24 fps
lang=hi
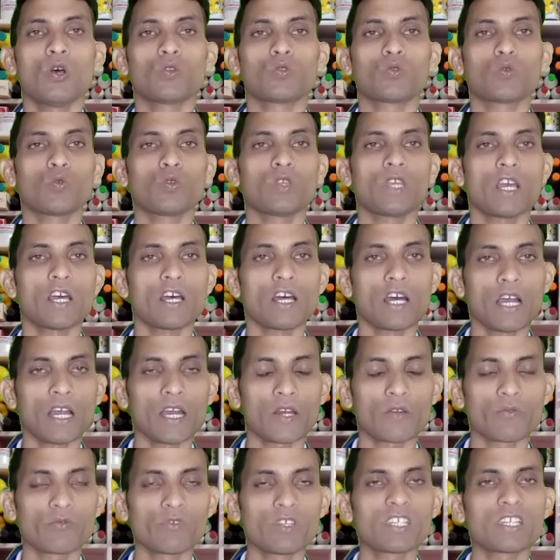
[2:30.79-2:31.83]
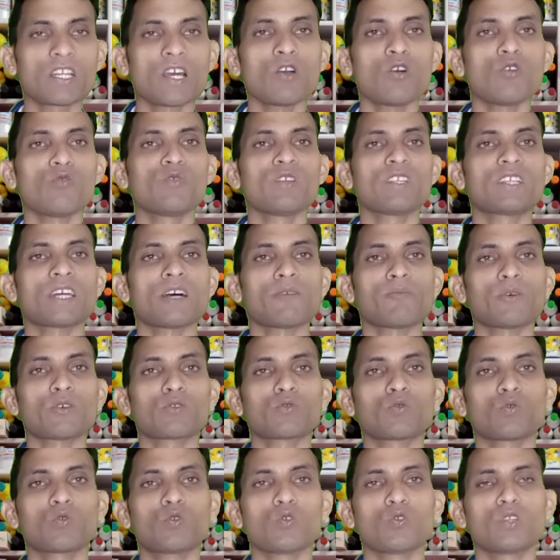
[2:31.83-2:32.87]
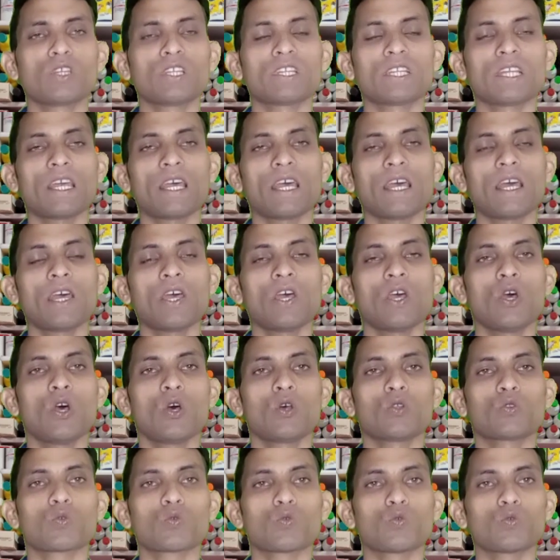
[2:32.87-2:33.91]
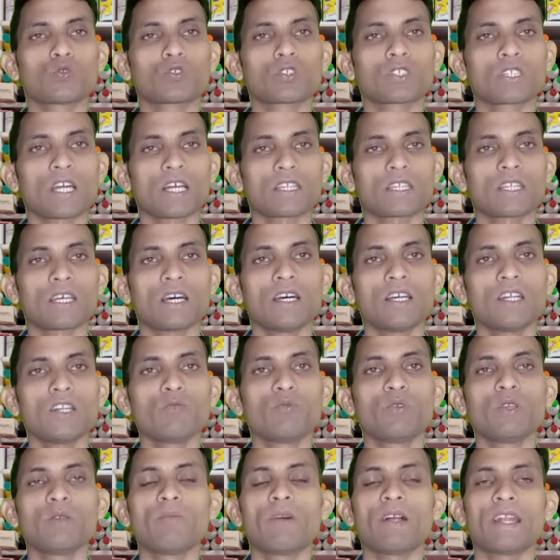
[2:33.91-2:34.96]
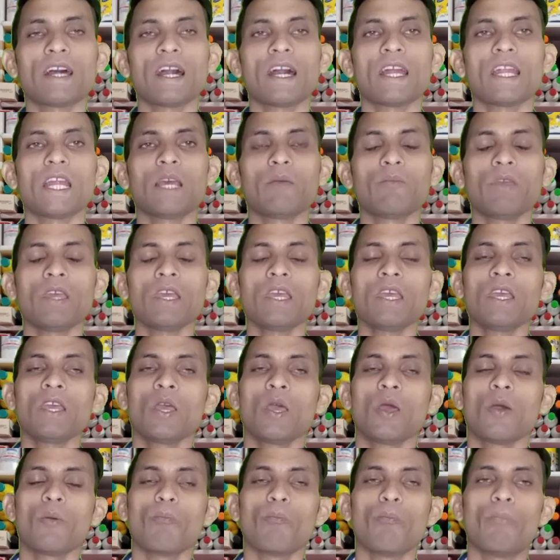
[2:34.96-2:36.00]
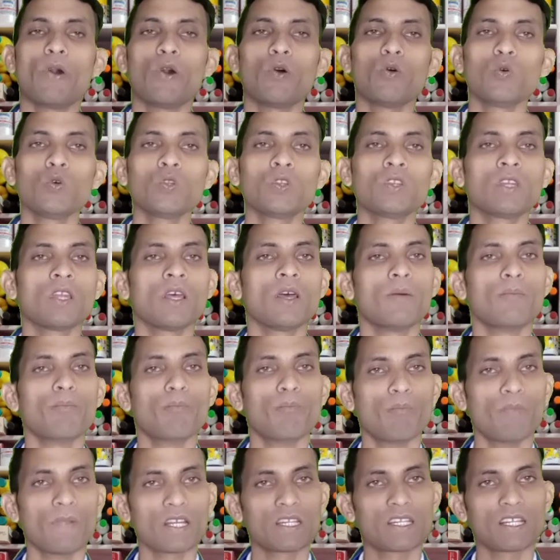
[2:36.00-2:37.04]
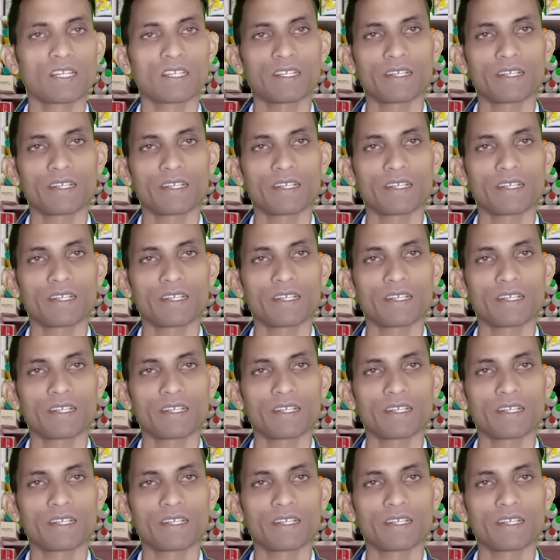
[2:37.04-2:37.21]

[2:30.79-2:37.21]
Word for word: तो यह अगर वीटा वीटा पशु को देते हैं तो उसका थन भी बढ़ाने में बहुत मदद